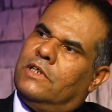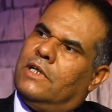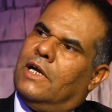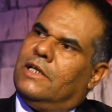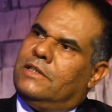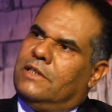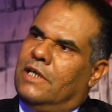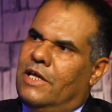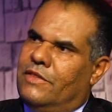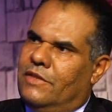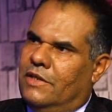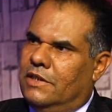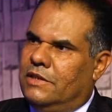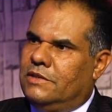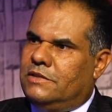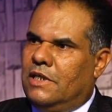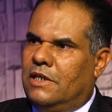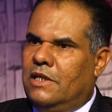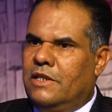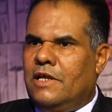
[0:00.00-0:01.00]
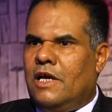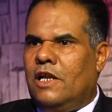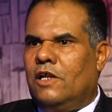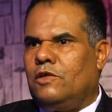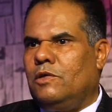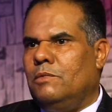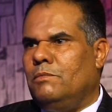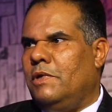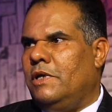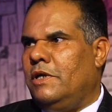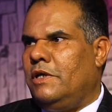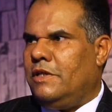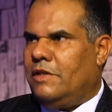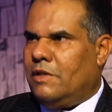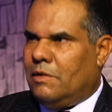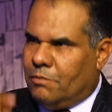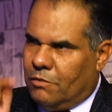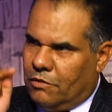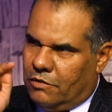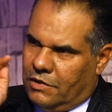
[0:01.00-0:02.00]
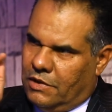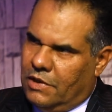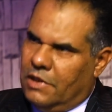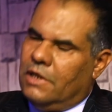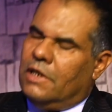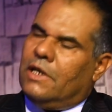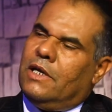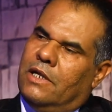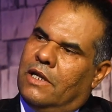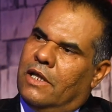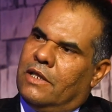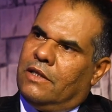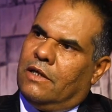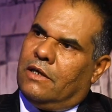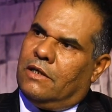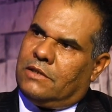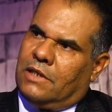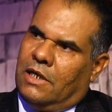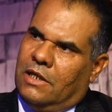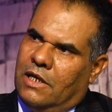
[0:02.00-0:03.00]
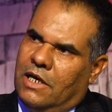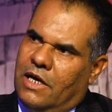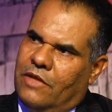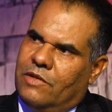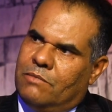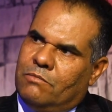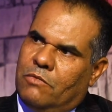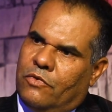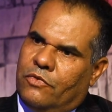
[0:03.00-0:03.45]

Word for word: قدرات هذا الانسان لذلك هم يذهبون الى الضغط على هذا